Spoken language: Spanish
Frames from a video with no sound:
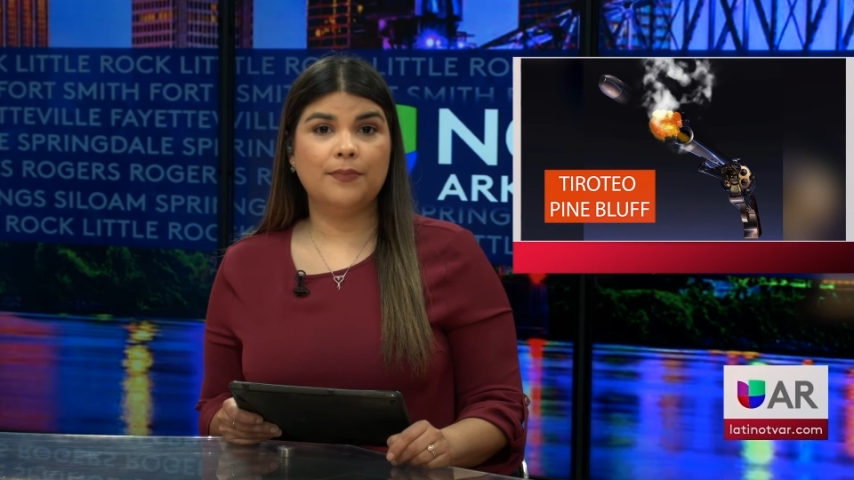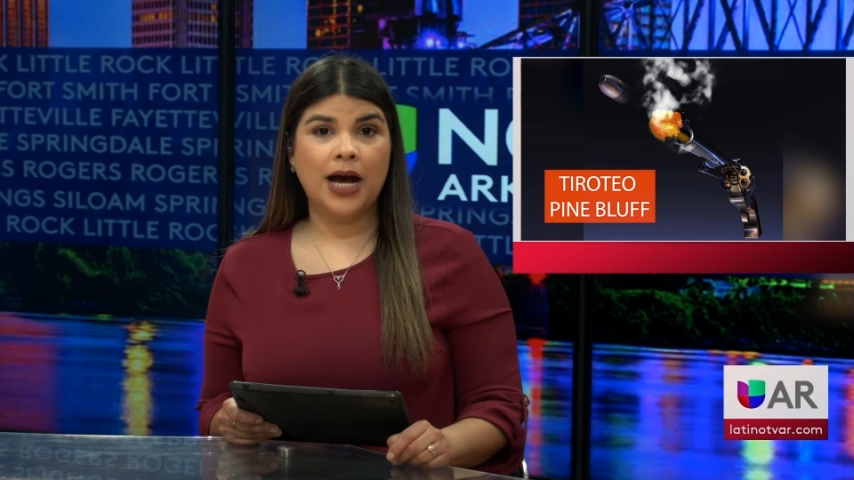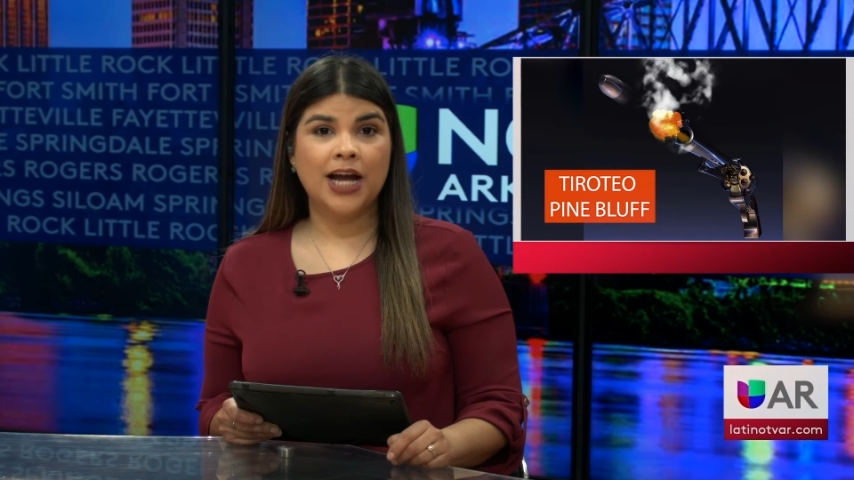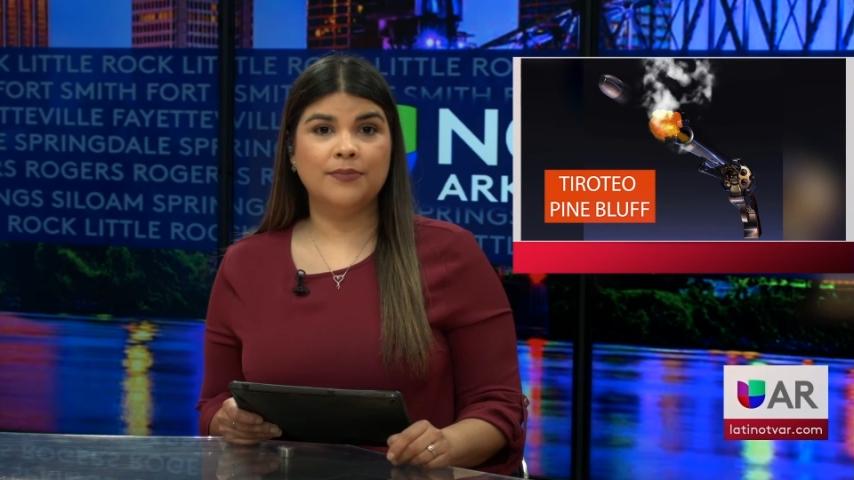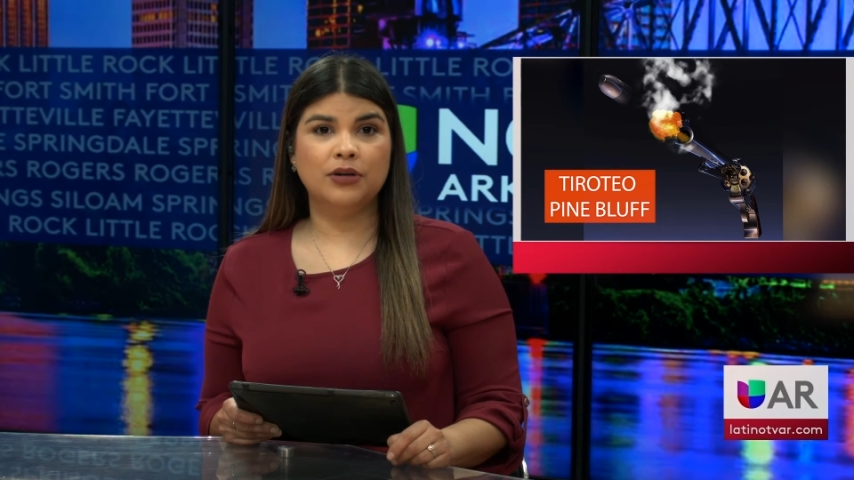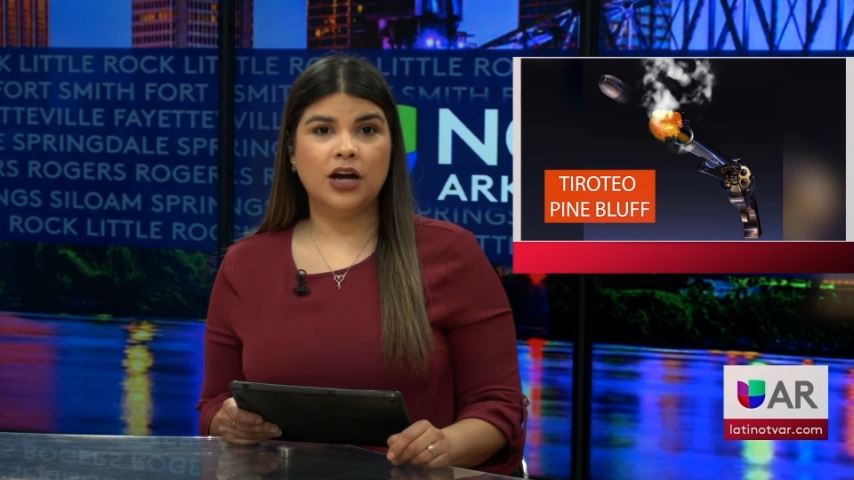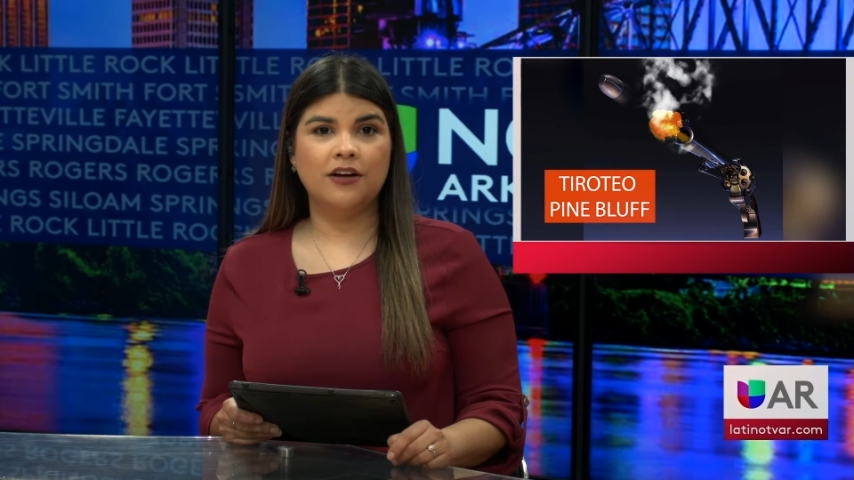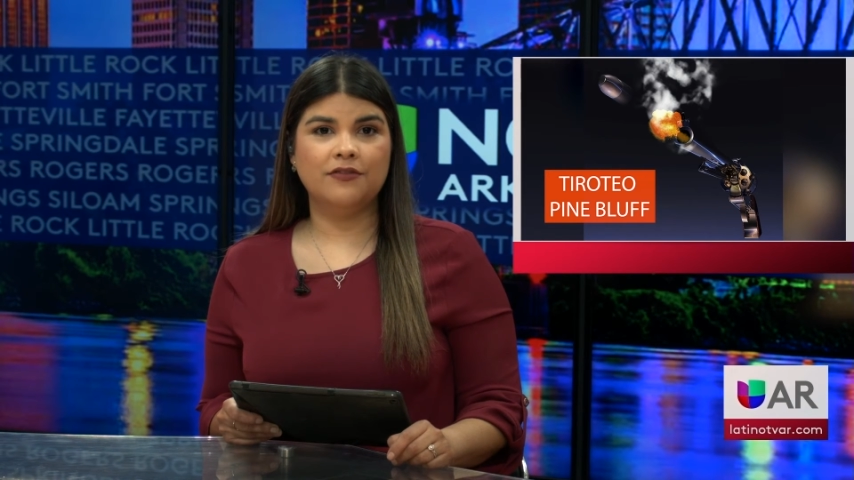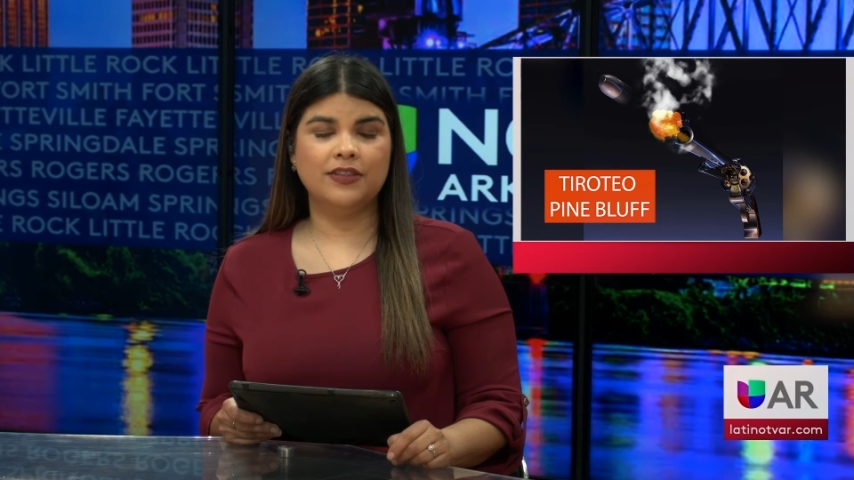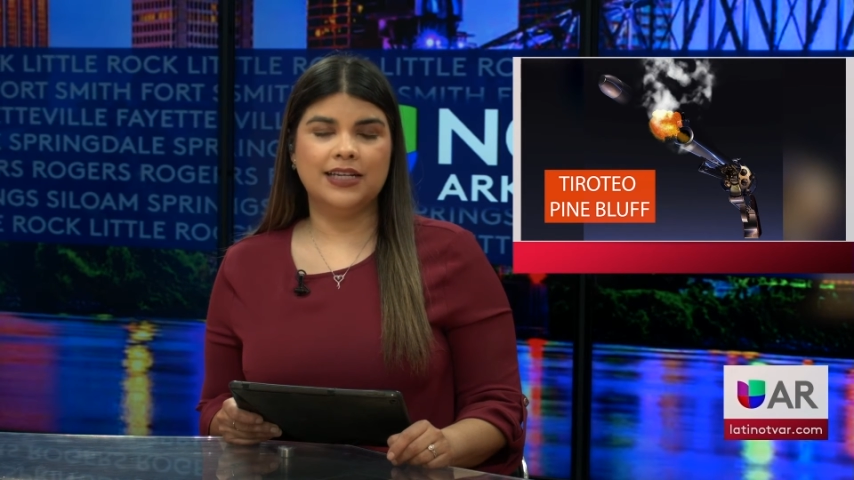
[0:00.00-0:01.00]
en Pine Bluff